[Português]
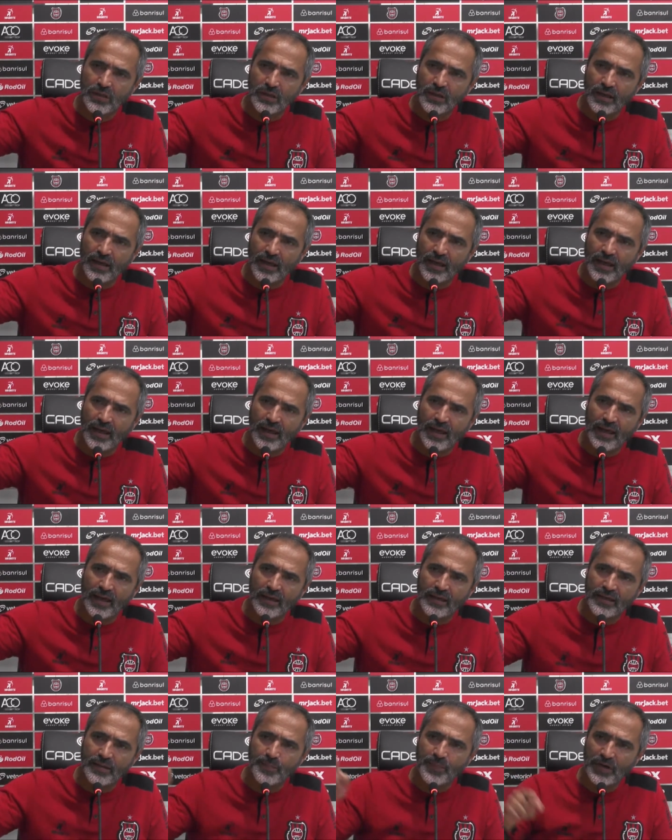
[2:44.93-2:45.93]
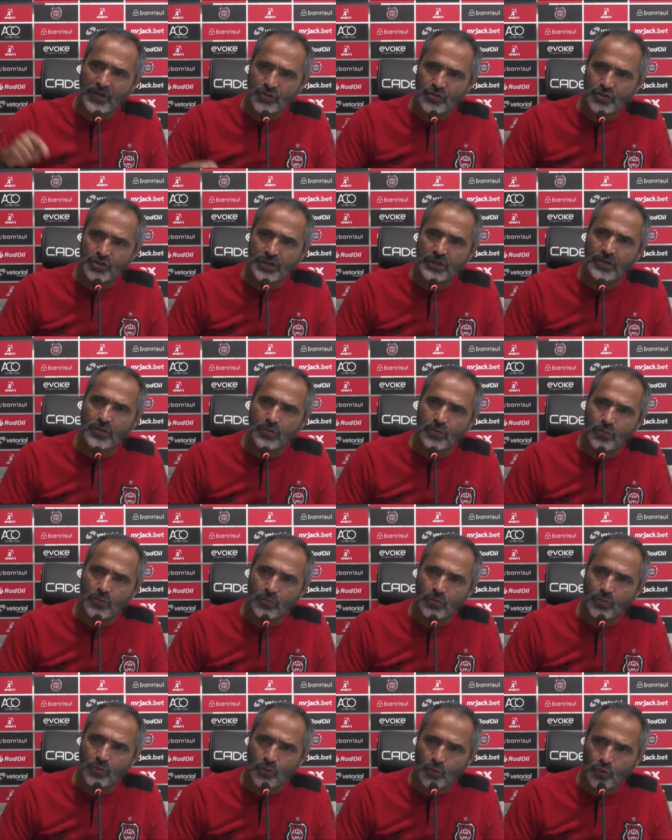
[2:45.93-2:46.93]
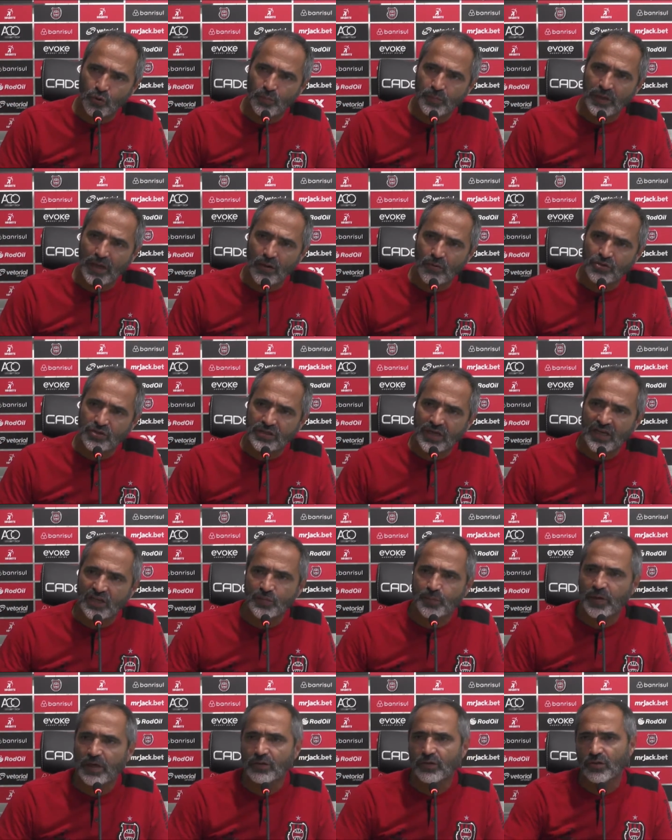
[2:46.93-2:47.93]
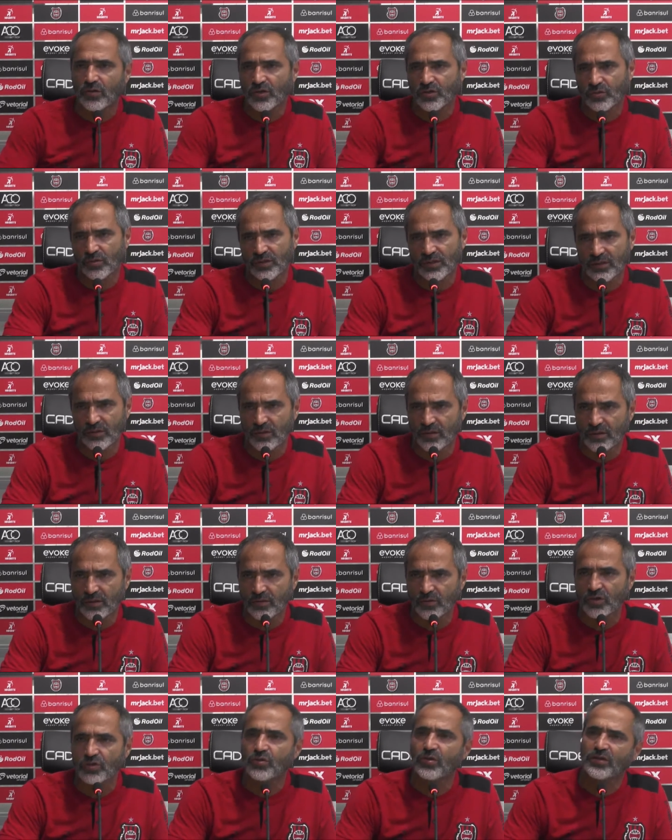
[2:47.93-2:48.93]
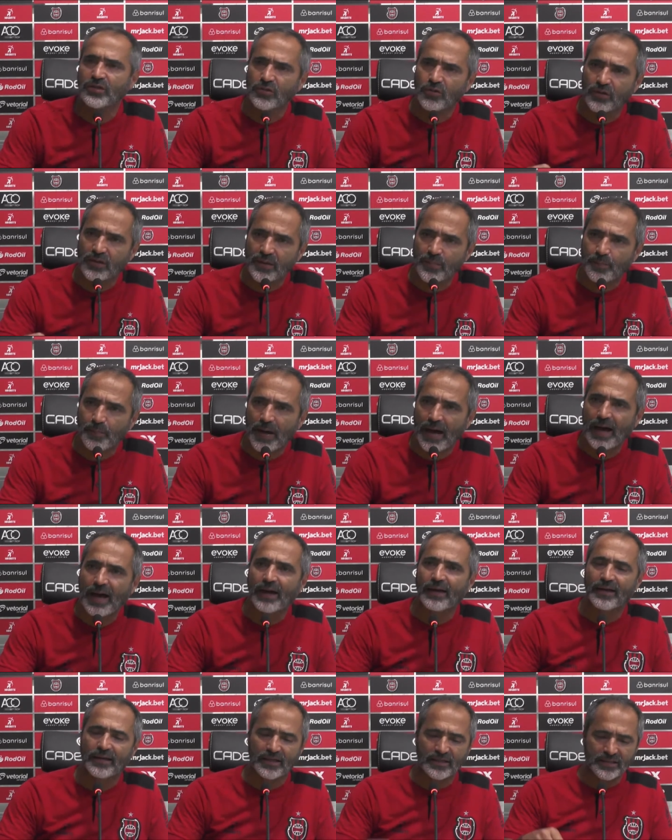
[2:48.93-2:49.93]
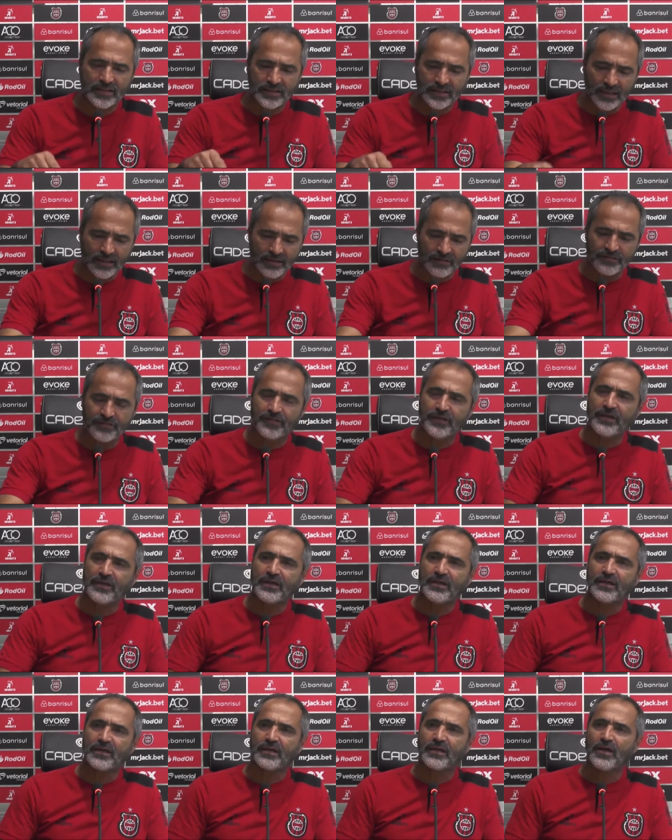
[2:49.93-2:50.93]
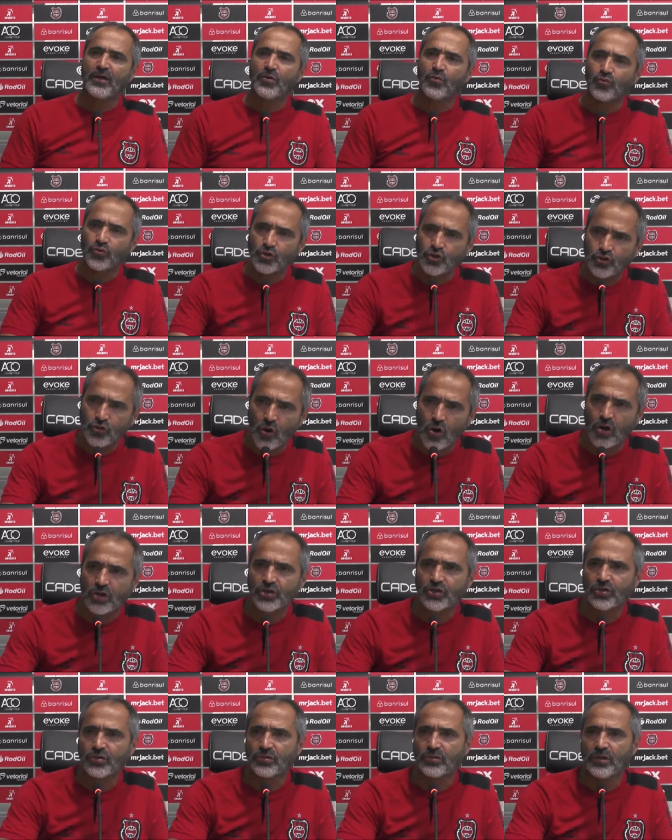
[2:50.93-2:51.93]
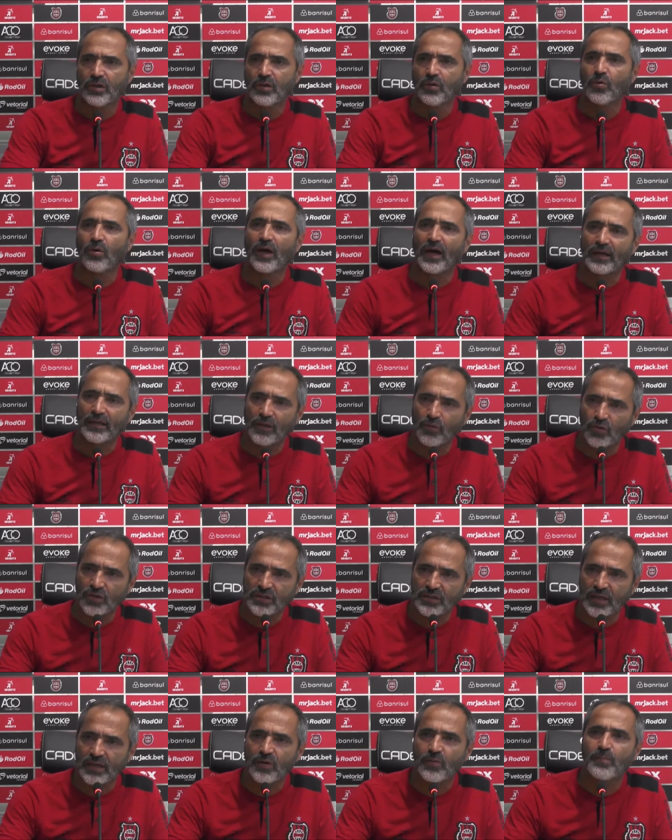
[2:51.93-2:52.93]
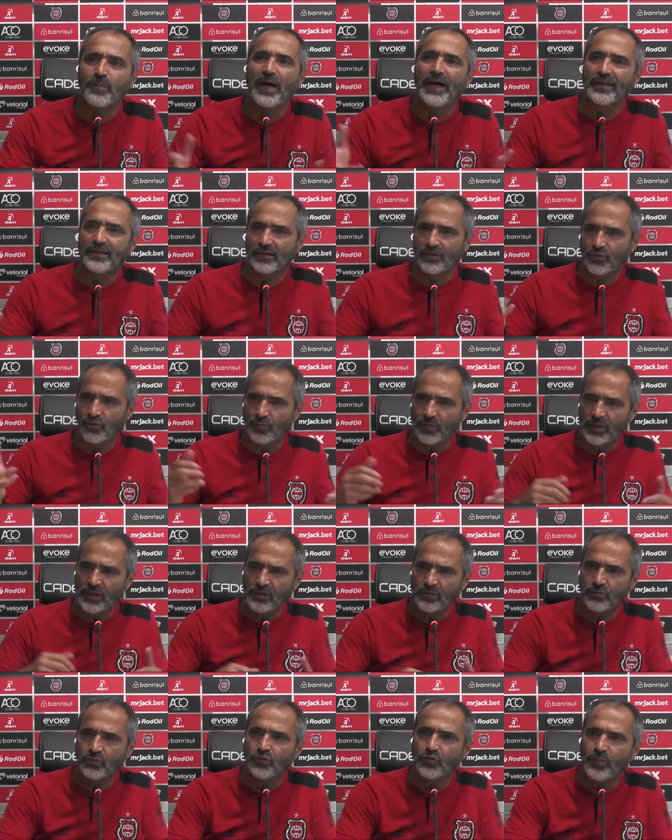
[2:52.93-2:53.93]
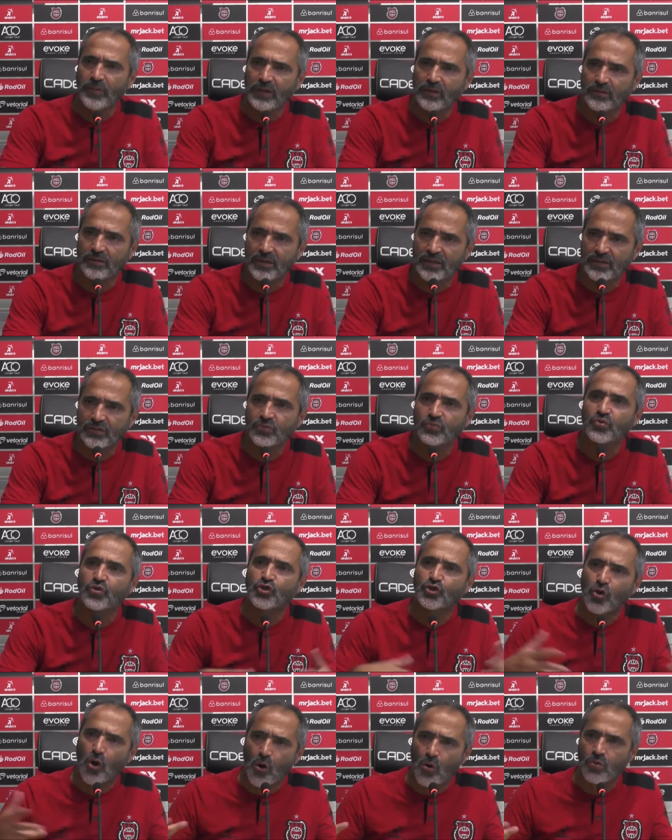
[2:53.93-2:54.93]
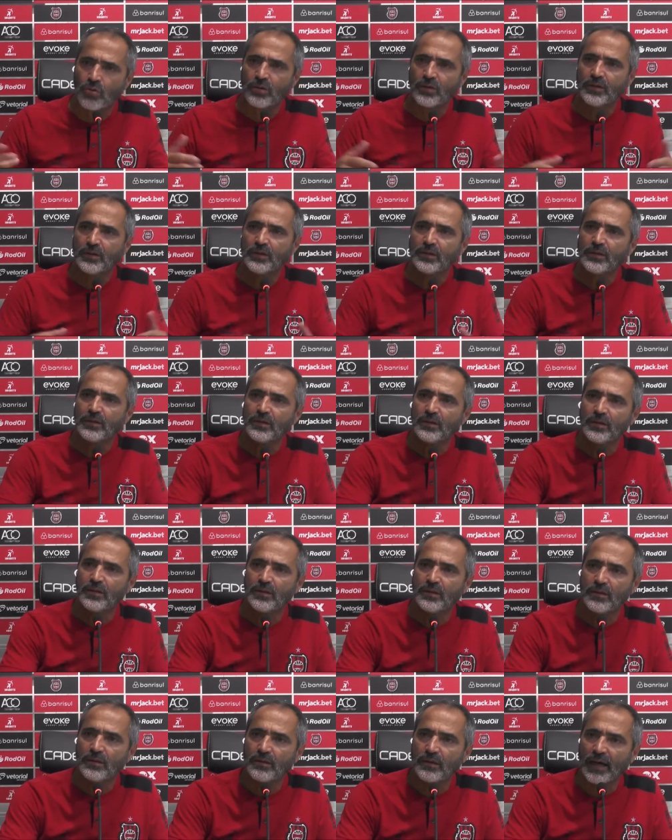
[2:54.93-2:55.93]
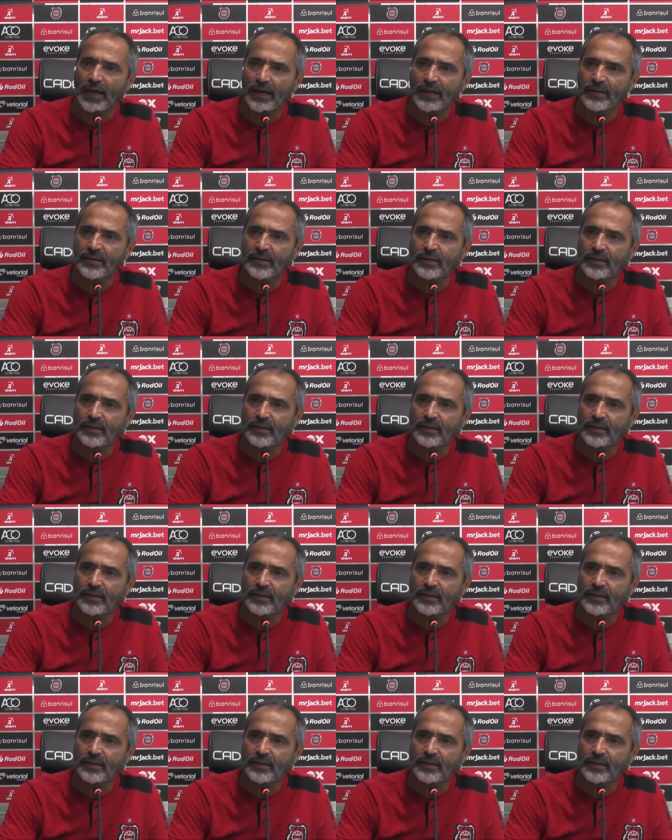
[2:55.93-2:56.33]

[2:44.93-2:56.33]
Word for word: é, que prejudica o, o, clube, é um desrespeito ao nosso torcedor. Nosso torcedor que paga, que se sacrifica, o sócio, o cara que gostaria um baita domingo, no domingo desse, um sol. Né?